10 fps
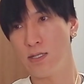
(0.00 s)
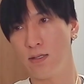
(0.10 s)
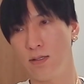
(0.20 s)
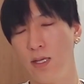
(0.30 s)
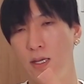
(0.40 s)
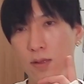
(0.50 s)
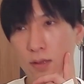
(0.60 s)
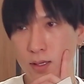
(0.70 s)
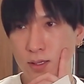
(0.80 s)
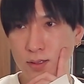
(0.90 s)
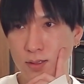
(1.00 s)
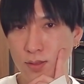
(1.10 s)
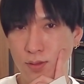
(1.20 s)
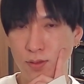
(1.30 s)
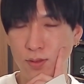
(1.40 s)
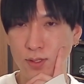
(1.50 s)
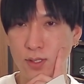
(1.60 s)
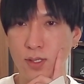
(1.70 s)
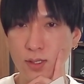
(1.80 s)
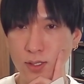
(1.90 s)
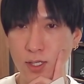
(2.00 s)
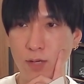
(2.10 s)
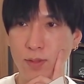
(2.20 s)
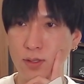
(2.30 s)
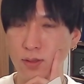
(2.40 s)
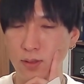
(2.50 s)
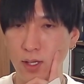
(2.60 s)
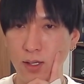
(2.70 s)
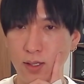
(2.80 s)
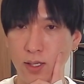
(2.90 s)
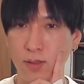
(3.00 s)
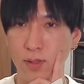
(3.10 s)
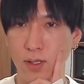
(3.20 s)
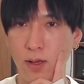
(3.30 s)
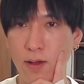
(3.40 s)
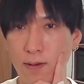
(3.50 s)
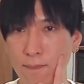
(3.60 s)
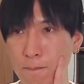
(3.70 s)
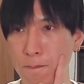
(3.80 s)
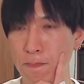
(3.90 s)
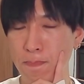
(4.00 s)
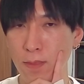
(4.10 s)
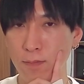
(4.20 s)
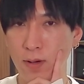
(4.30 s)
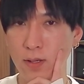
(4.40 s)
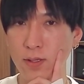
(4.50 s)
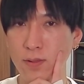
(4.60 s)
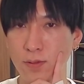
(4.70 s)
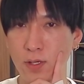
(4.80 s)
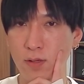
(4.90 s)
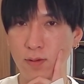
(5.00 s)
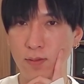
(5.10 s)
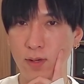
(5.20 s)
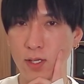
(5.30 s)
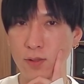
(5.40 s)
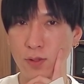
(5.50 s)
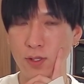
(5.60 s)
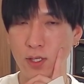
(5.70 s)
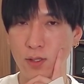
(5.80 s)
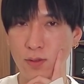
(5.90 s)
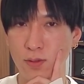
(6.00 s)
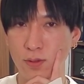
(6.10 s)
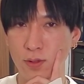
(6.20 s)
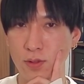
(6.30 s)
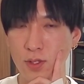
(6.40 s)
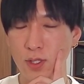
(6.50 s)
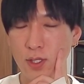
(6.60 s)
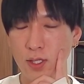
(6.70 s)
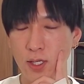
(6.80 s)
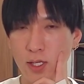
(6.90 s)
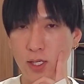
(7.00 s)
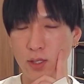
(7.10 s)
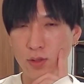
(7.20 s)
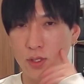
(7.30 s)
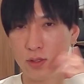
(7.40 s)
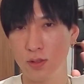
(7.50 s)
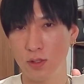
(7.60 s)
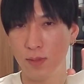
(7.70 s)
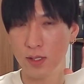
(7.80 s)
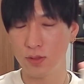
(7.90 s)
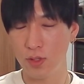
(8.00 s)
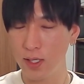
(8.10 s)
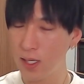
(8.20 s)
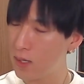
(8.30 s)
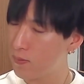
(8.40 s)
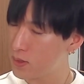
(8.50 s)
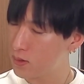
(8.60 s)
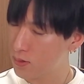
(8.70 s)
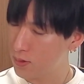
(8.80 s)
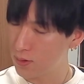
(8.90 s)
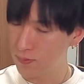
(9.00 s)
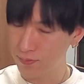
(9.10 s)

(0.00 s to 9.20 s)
ねそこと全然違いますよね、対応がね。悪い時には悪い時なりのこう、やり方をしてくると。まあ、それがやっぱしその、